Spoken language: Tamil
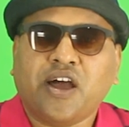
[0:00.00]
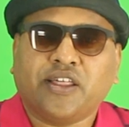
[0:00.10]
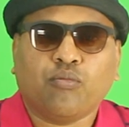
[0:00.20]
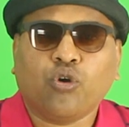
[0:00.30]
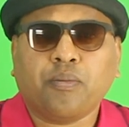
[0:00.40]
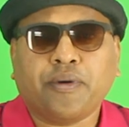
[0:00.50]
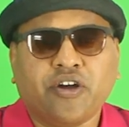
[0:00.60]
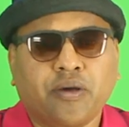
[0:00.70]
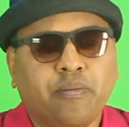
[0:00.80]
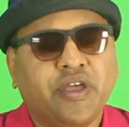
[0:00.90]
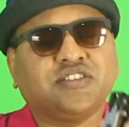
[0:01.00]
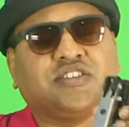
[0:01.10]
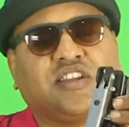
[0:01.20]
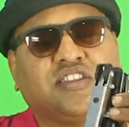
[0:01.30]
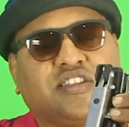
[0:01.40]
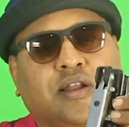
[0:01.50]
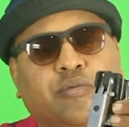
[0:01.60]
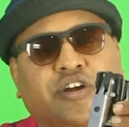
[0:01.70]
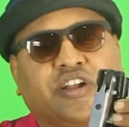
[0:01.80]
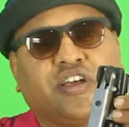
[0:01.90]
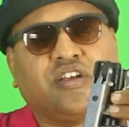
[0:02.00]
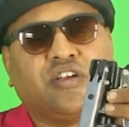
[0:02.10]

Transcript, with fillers: அந்த மோனோபேடோட பேஸ் இருந்தது நம்மக்கிட்ட